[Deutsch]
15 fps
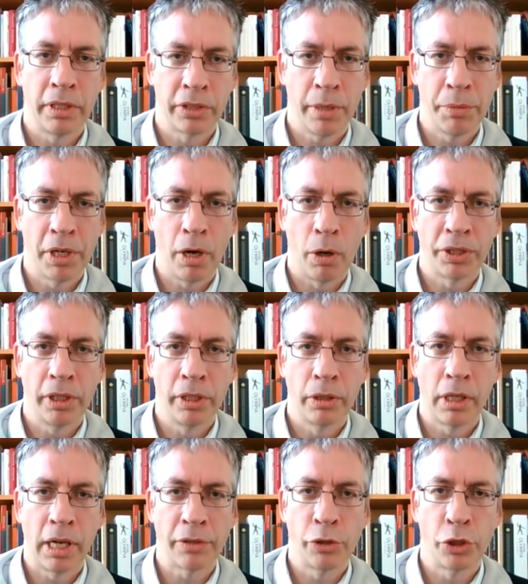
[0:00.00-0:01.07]
Es gibt ja auch
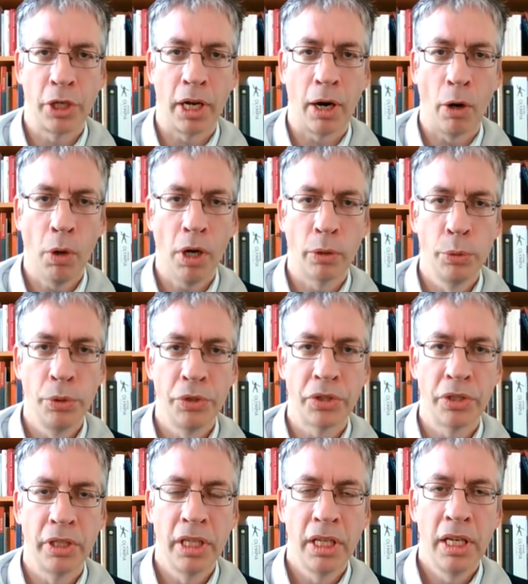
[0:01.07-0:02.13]
den klassischen
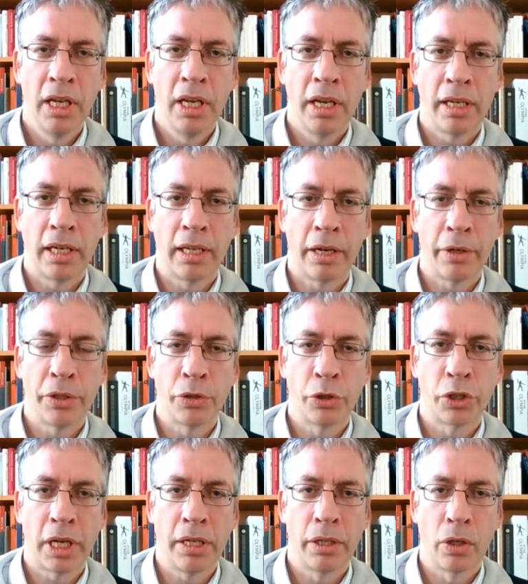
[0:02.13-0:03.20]
Raucherhusten, der dadurch
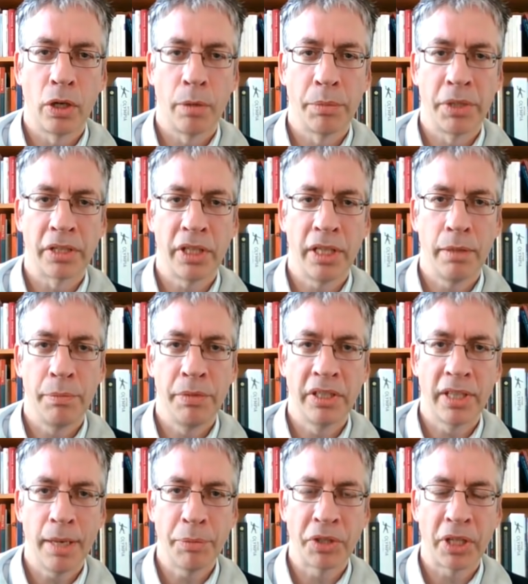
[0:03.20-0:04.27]
zustande kommt, dass eben die
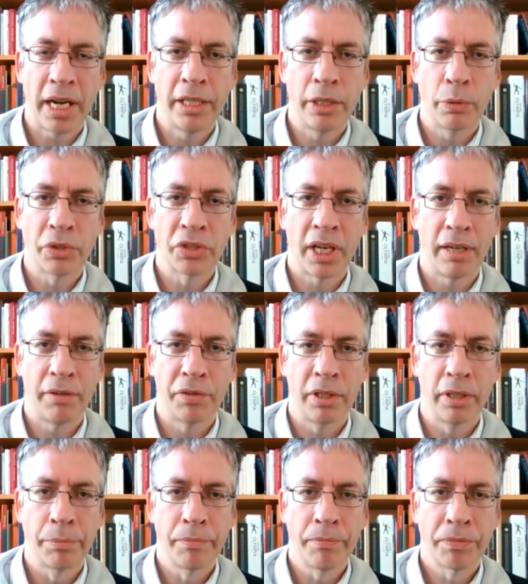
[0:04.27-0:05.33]

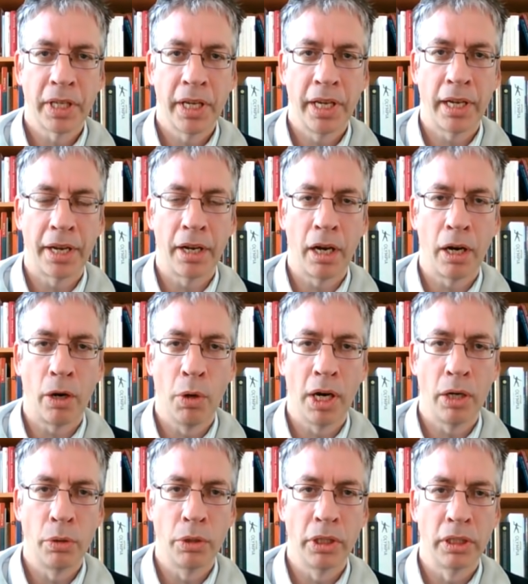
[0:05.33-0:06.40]
Selbstreinigungskräfte in einer
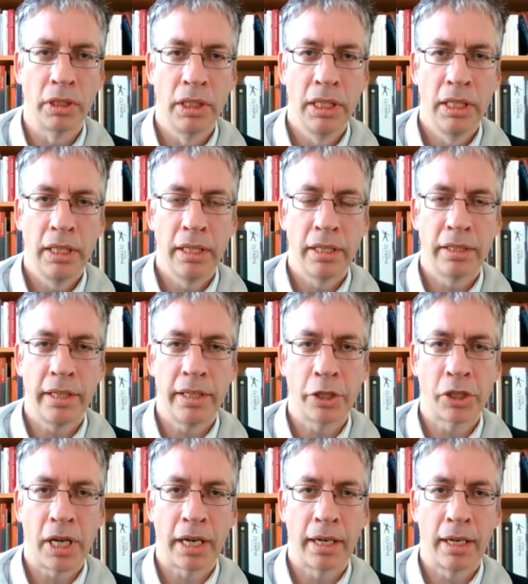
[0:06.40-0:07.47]
Raucherlunge sehr
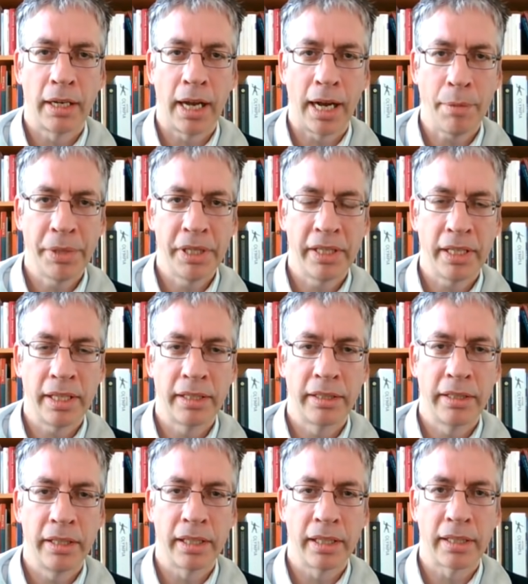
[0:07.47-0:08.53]
stark
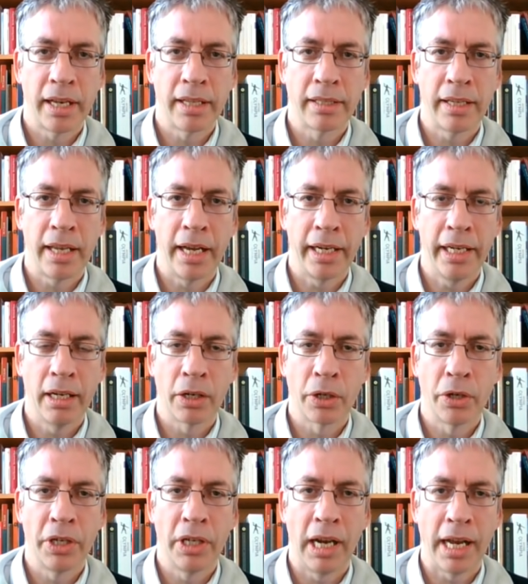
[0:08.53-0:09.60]
herabgesetzt sind. Das heißt, Erreger
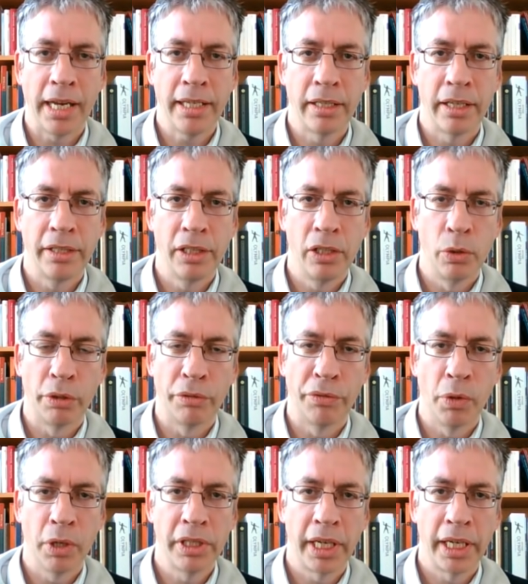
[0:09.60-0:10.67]
können leichter in die Lunge
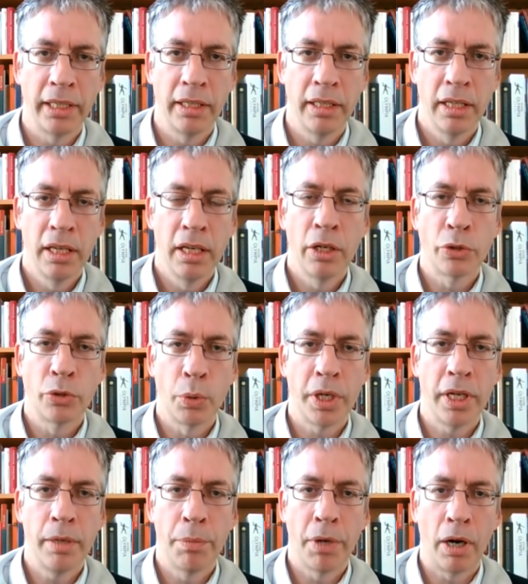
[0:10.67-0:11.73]
vordringen,
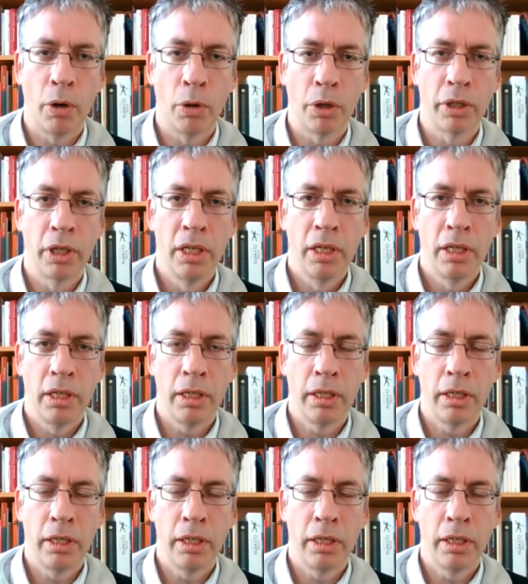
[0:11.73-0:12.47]
so eben auch